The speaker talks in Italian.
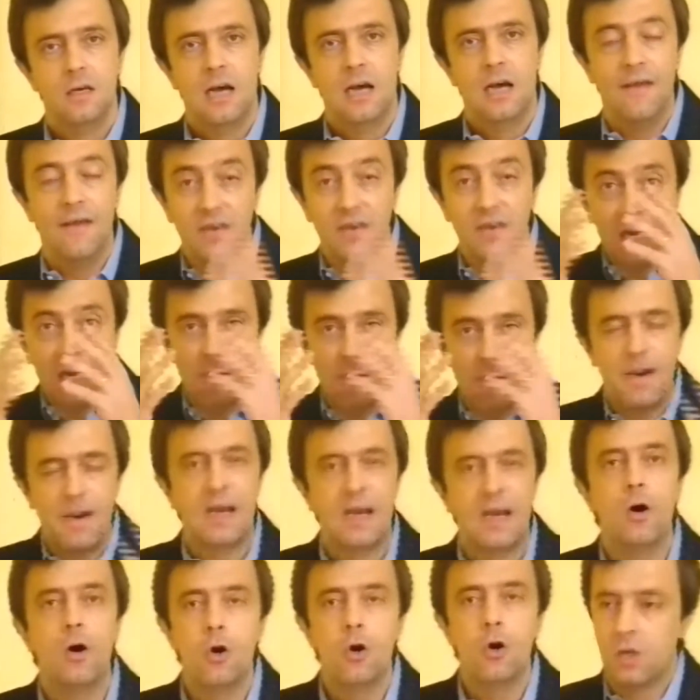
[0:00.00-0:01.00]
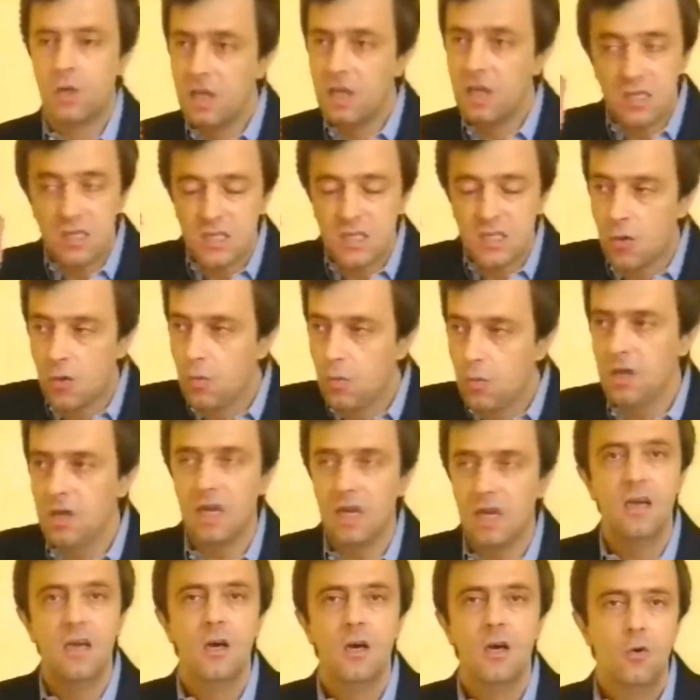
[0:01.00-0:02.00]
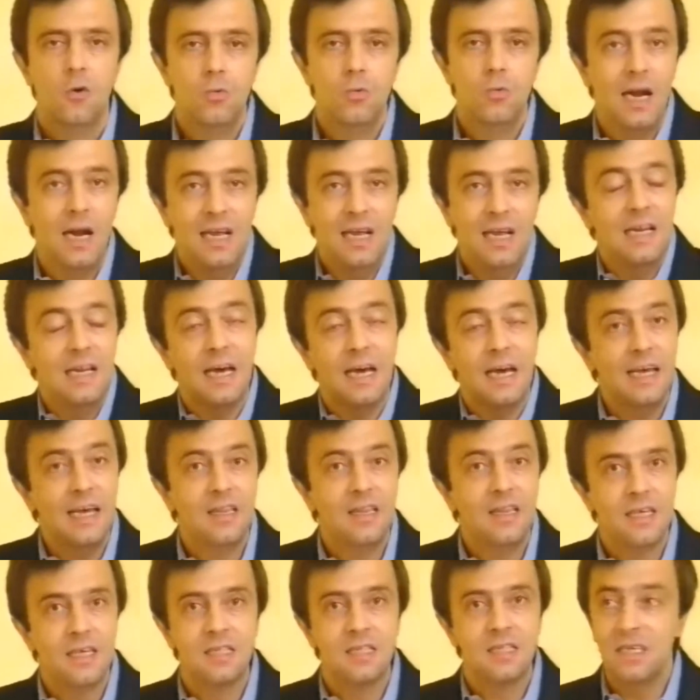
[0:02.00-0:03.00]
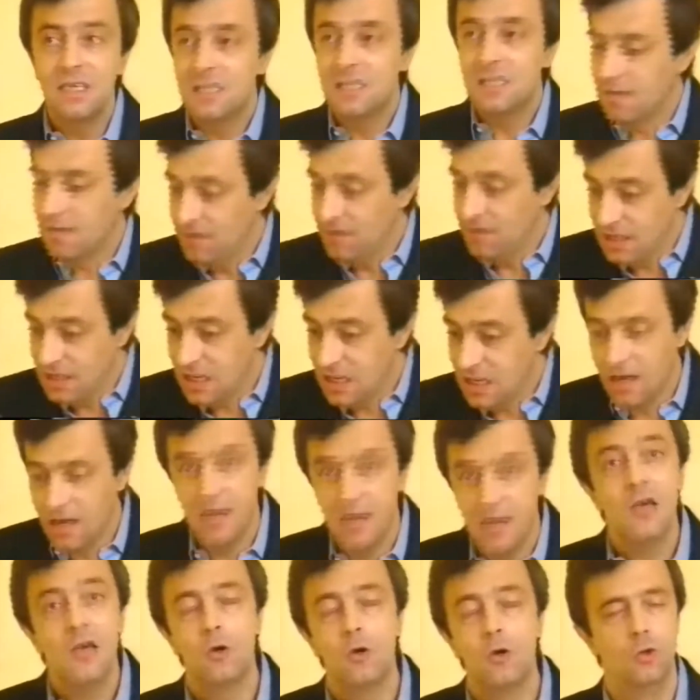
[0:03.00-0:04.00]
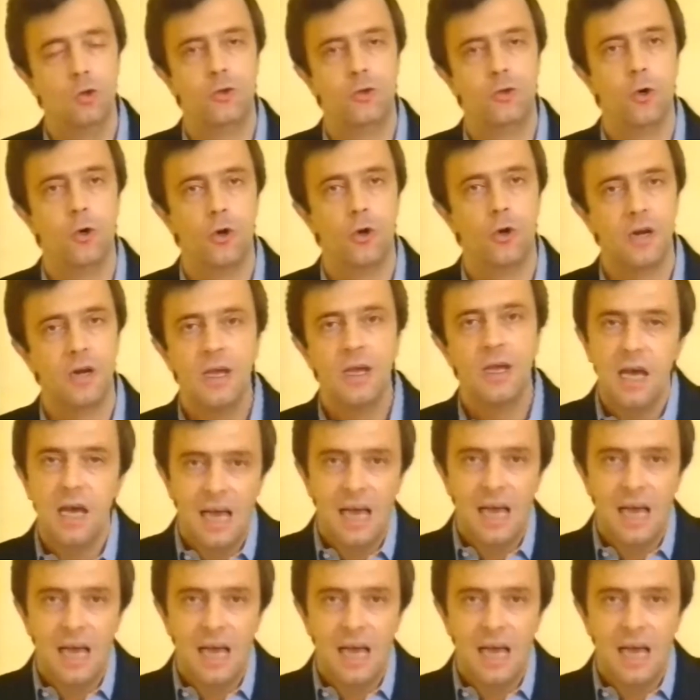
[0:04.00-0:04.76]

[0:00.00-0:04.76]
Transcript: avere i paraocchi e seguire una linea retta senza vederne i contorni.